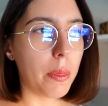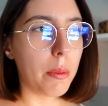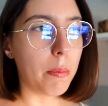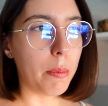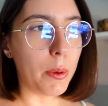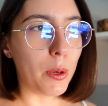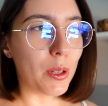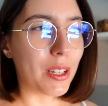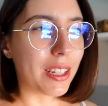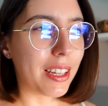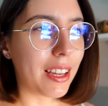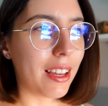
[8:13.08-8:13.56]

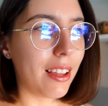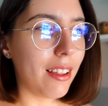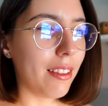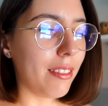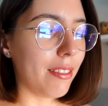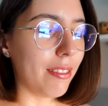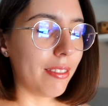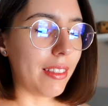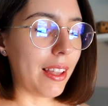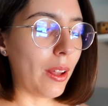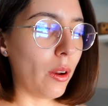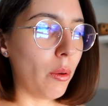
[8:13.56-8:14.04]
pero es que
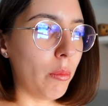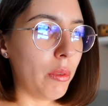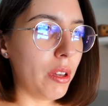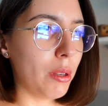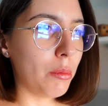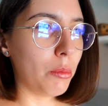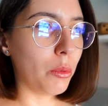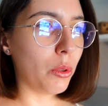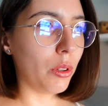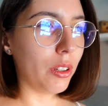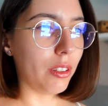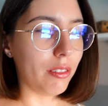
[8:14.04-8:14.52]
da lo
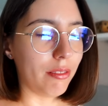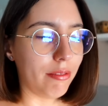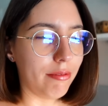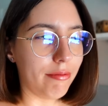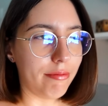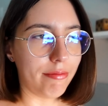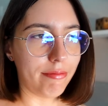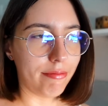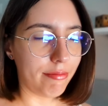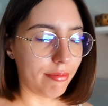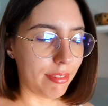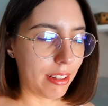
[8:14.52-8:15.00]
mismo, ¿eh?
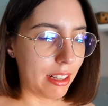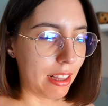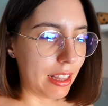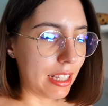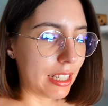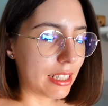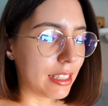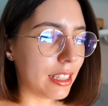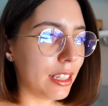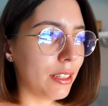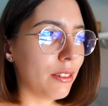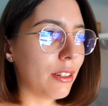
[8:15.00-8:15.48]
el
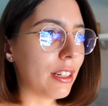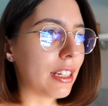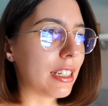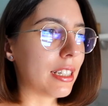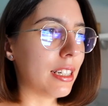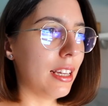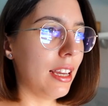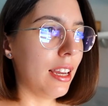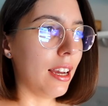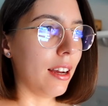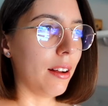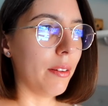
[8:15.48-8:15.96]
destino que
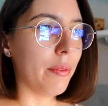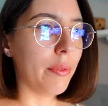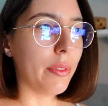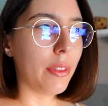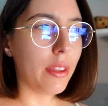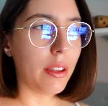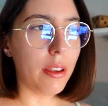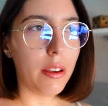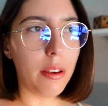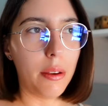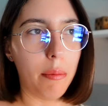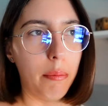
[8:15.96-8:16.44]
sea.
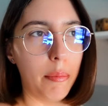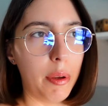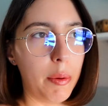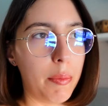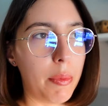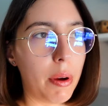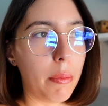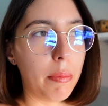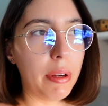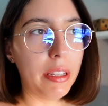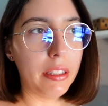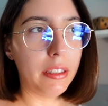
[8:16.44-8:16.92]

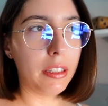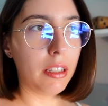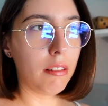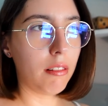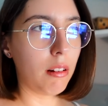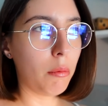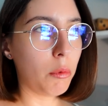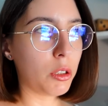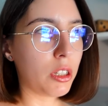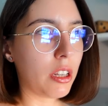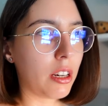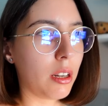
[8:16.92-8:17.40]
Mismamente
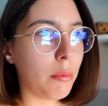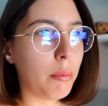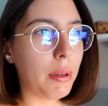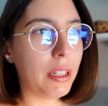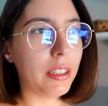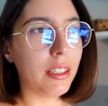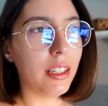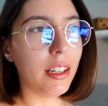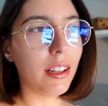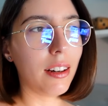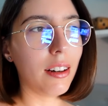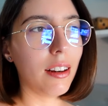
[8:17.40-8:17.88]
vamos a
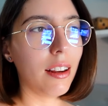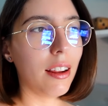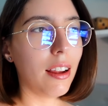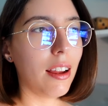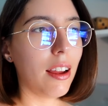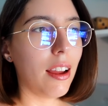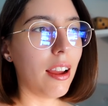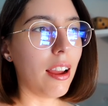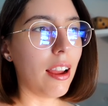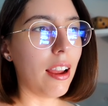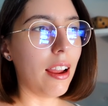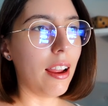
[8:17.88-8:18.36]
repetir
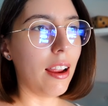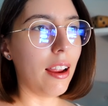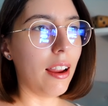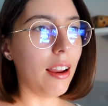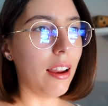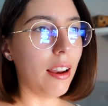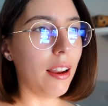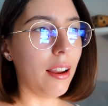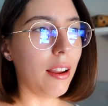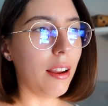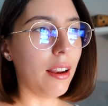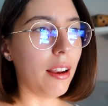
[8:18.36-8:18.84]

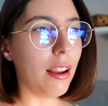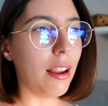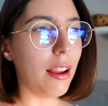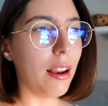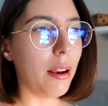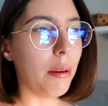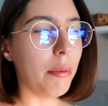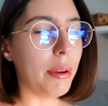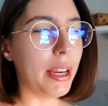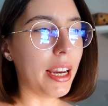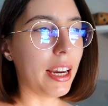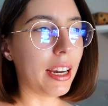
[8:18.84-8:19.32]
el,
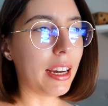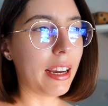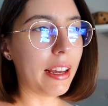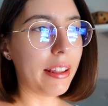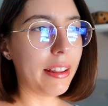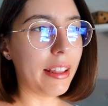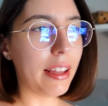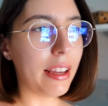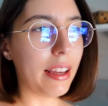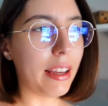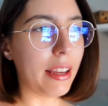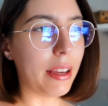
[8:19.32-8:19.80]
el viaje
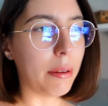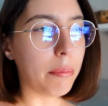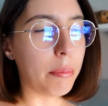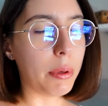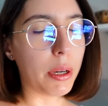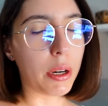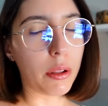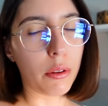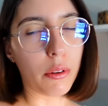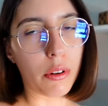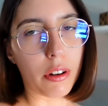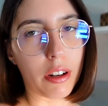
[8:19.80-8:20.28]
de...
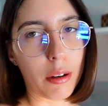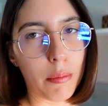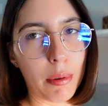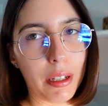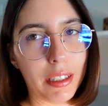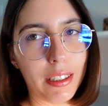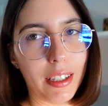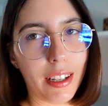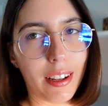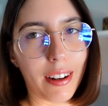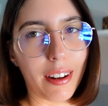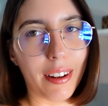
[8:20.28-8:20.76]
perdón,
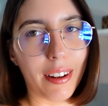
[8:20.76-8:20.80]
repetir.